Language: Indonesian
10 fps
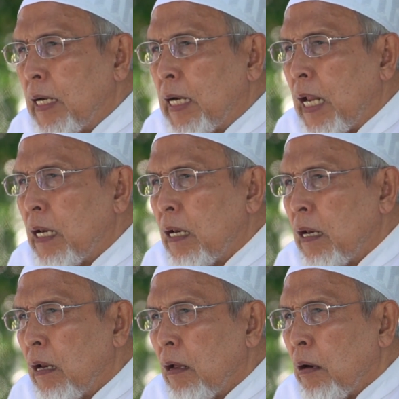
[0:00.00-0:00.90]

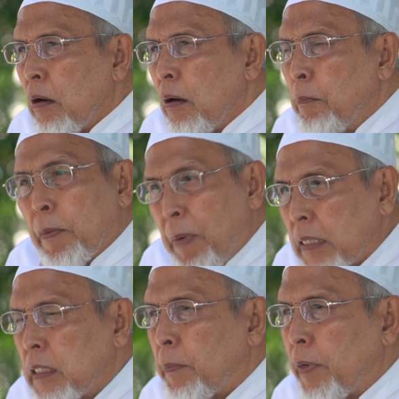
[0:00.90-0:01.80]
dengan
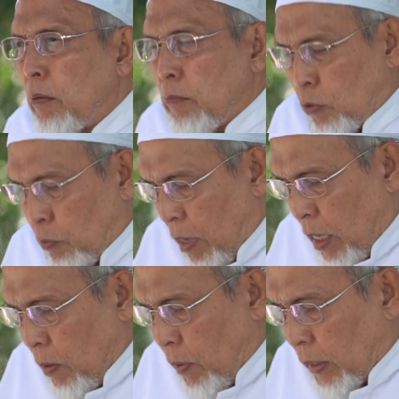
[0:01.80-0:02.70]
berbakti kepada Allah
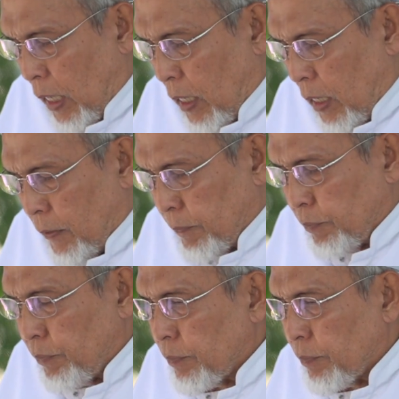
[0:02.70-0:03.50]
Subhanahu wa taala.